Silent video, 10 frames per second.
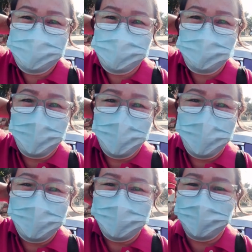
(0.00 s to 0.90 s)
ah, nasa bahay
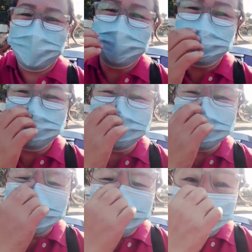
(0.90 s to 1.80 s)
na tayo.
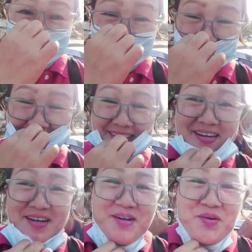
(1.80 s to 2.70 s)
Okay.
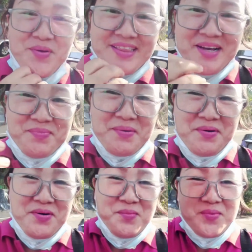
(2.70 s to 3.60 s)
O oh, wait lang,
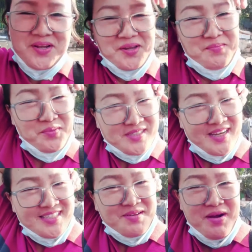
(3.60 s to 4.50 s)
Papa. Wag mo malang ibuksa
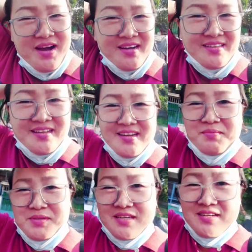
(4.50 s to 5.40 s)
kasi makakita na naman
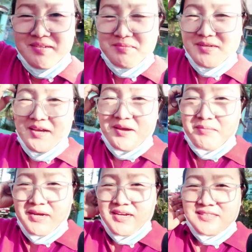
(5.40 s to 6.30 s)
sila ng
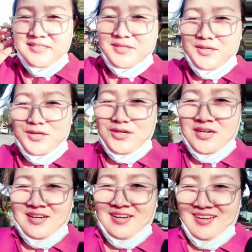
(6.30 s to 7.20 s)
magander.
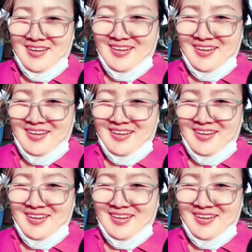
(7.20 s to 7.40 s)
What?